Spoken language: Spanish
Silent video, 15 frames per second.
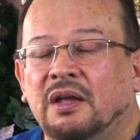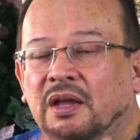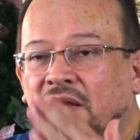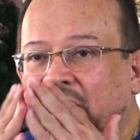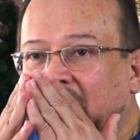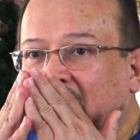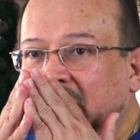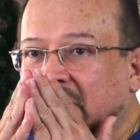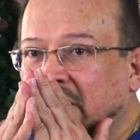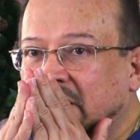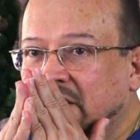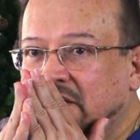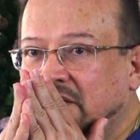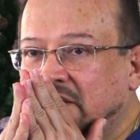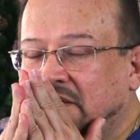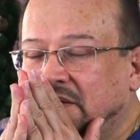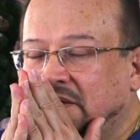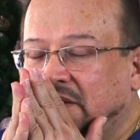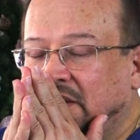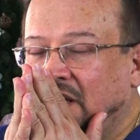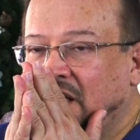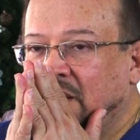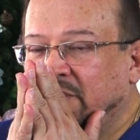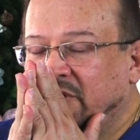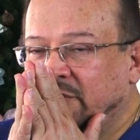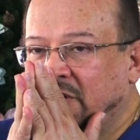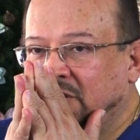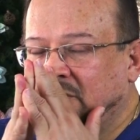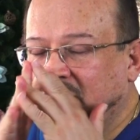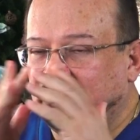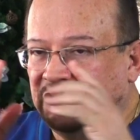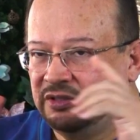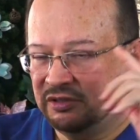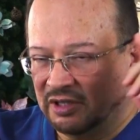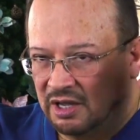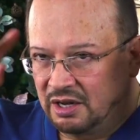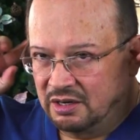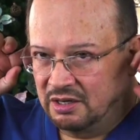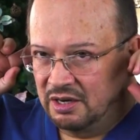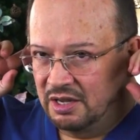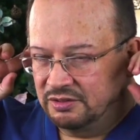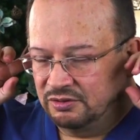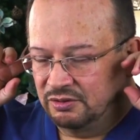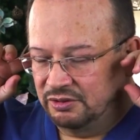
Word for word: Y de la nariz y a la misma altura están las